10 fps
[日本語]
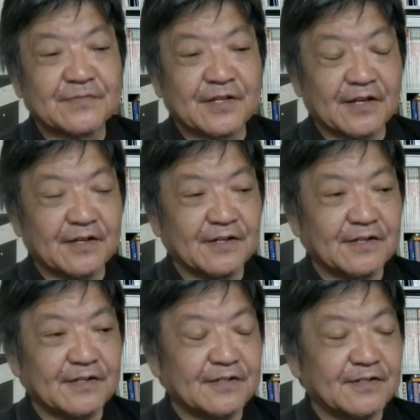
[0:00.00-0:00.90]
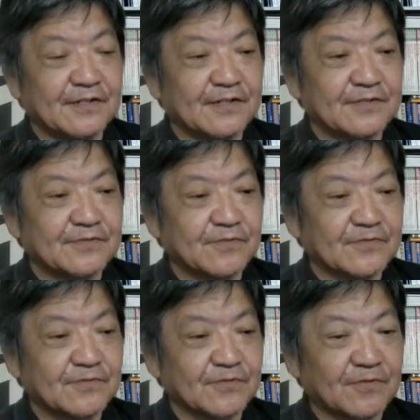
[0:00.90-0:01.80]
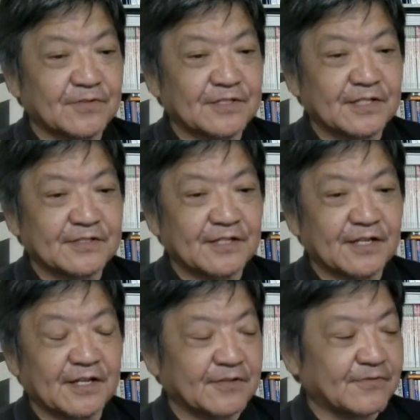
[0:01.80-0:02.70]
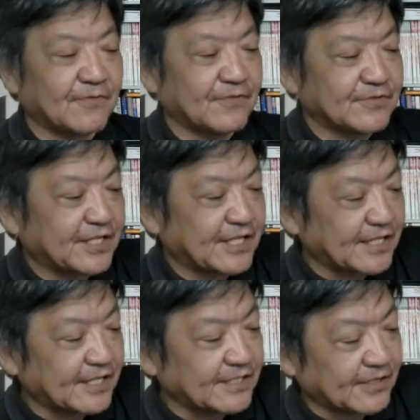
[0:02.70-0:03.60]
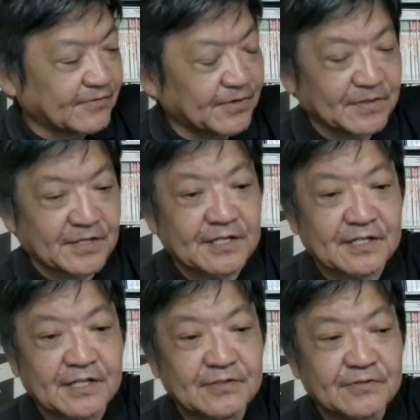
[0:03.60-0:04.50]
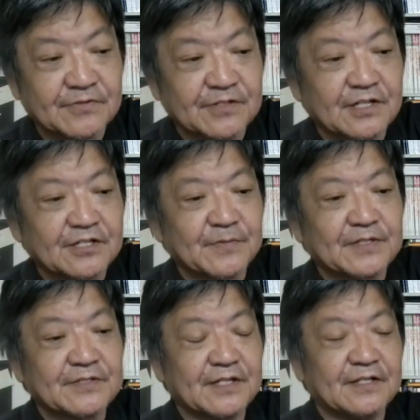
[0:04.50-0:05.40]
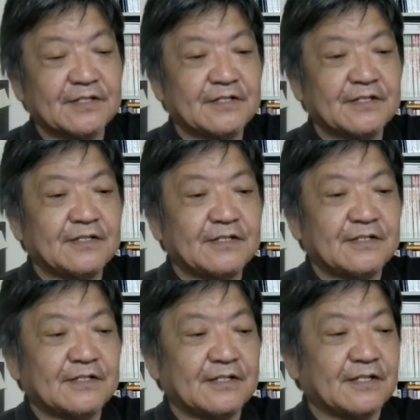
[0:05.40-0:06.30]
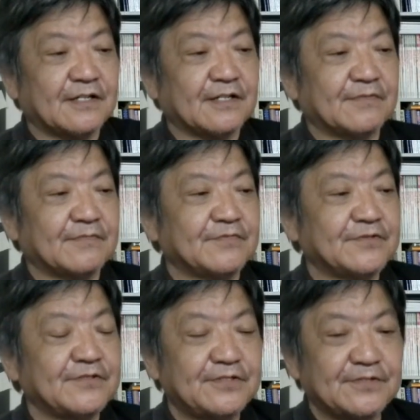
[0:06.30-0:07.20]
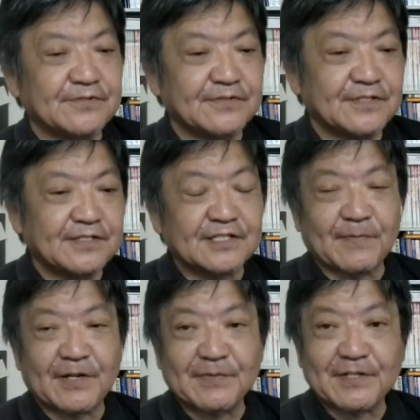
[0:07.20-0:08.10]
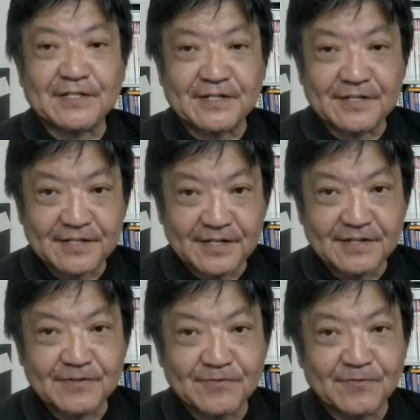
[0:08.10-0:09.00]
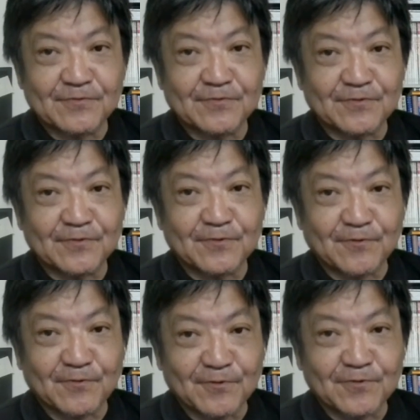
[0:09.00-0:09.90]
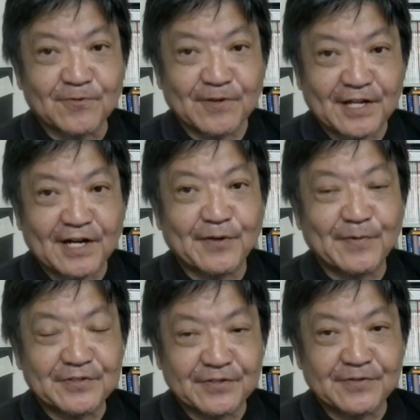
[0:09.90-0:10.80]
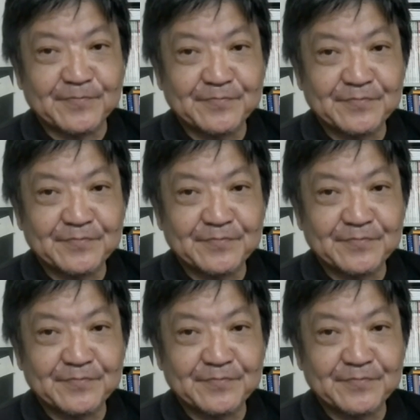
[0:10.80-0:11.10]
えー、ちょっとそこにですねこう隙ができたのではないかなという気がしますね。えー、文春に捕まりましたからね、今後どんどこどんどこやられますよ。